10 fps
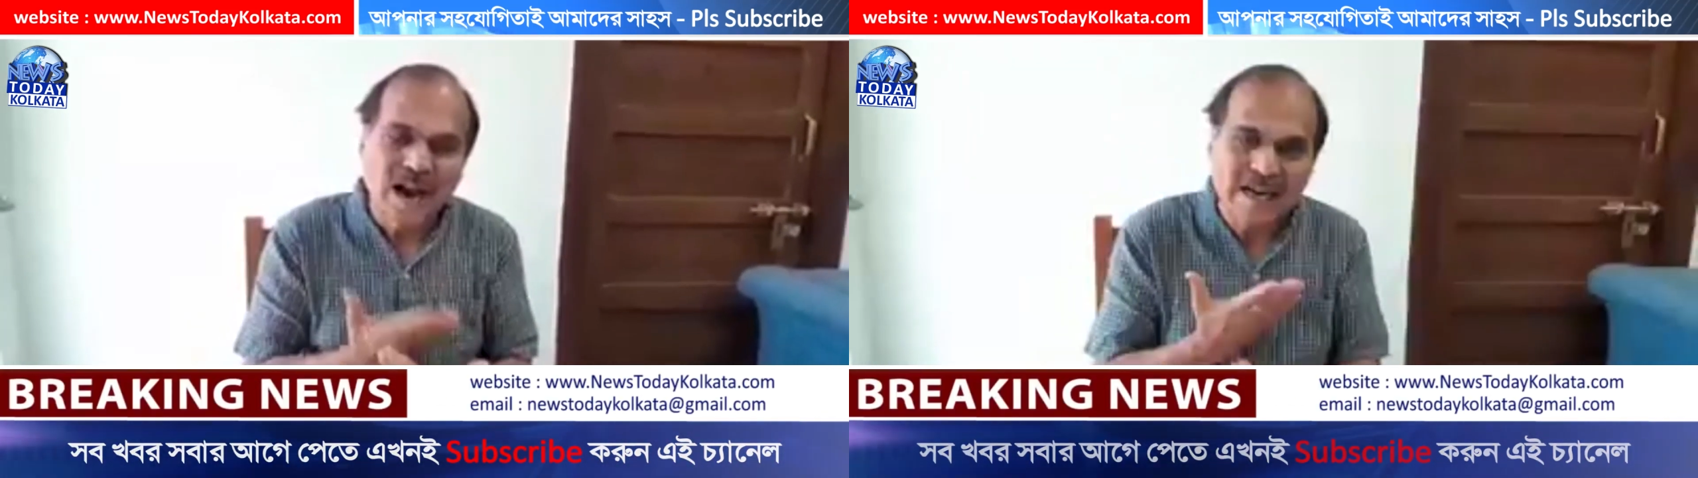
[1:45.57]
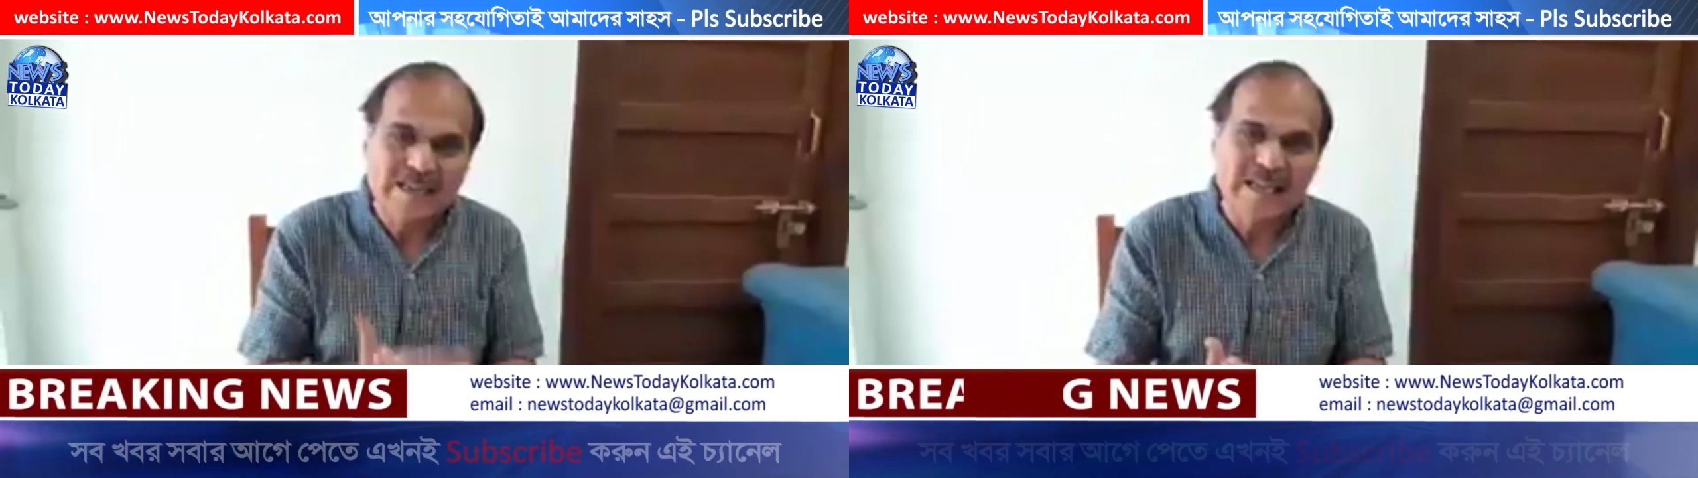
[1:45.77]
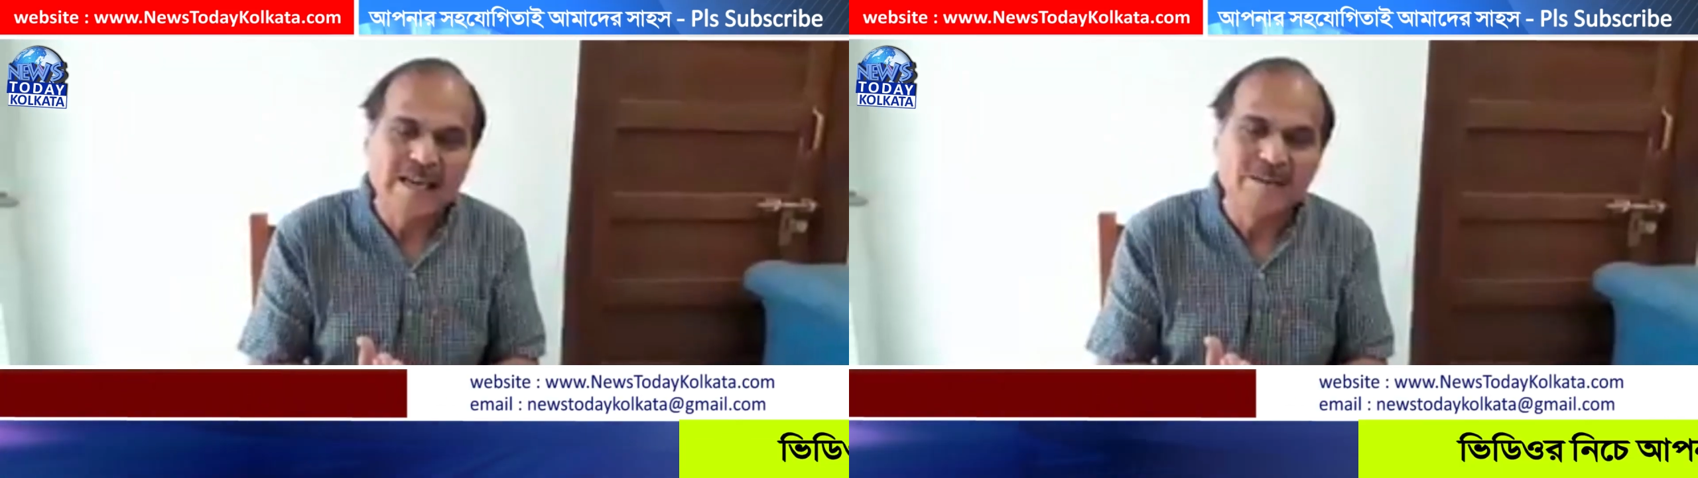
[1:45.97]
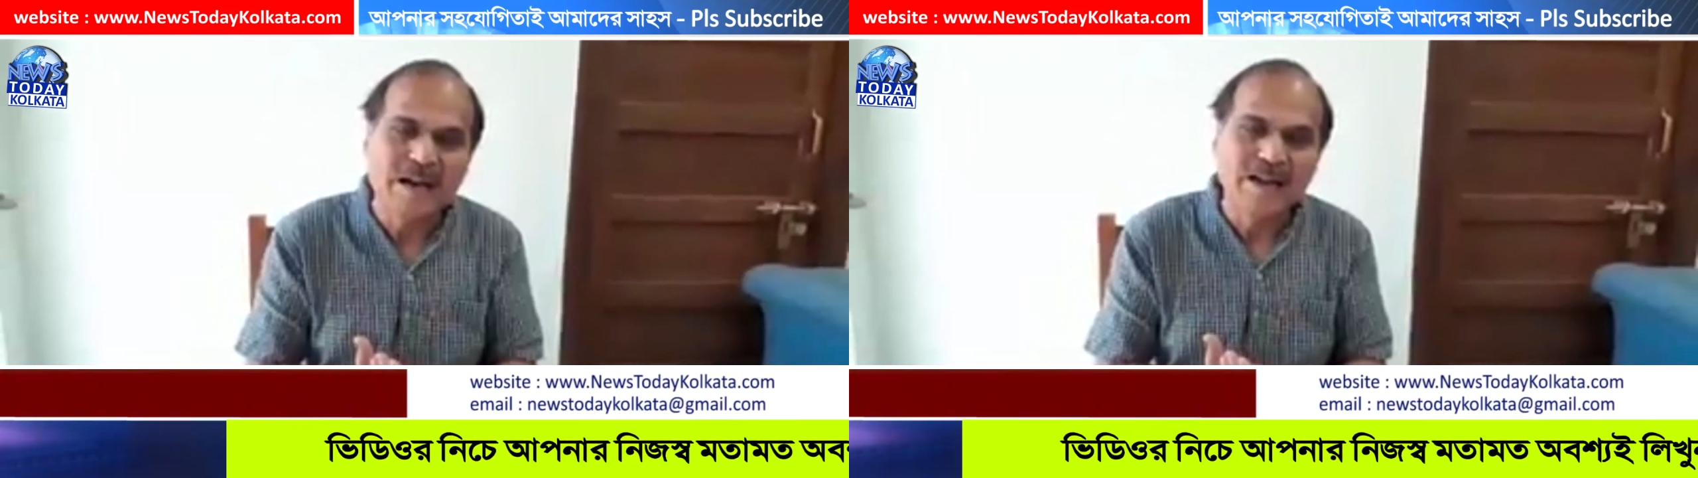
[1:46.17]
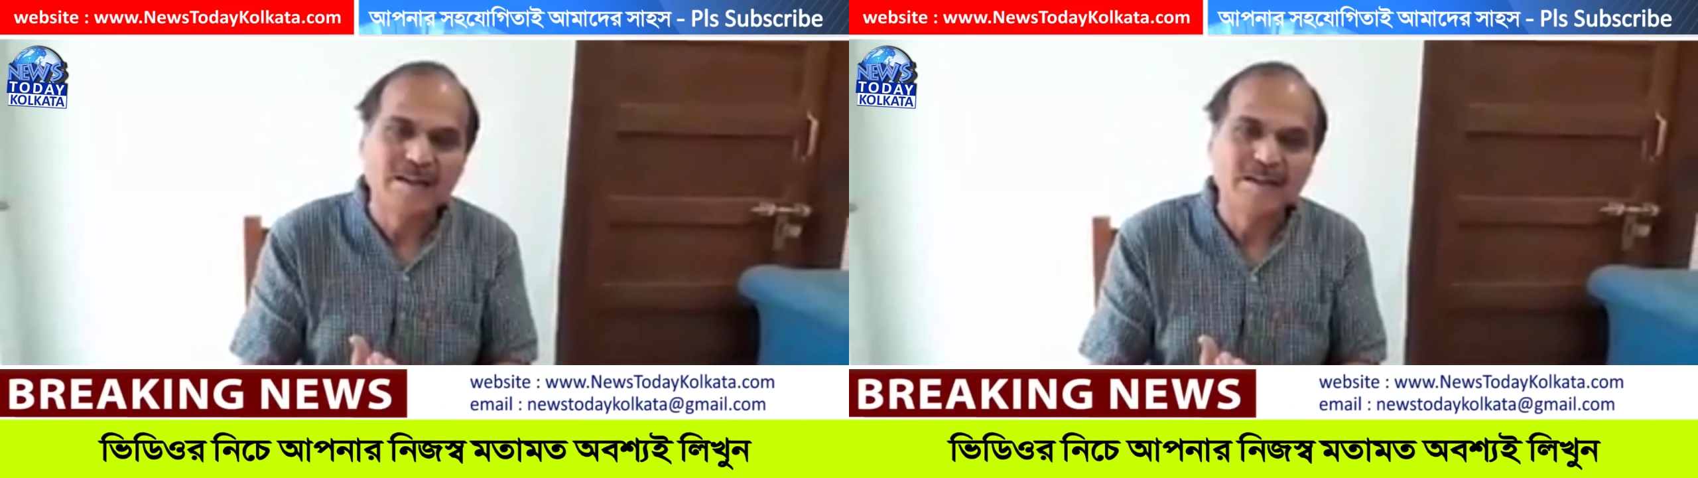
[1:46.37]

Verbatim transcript: আটকে যাওয়া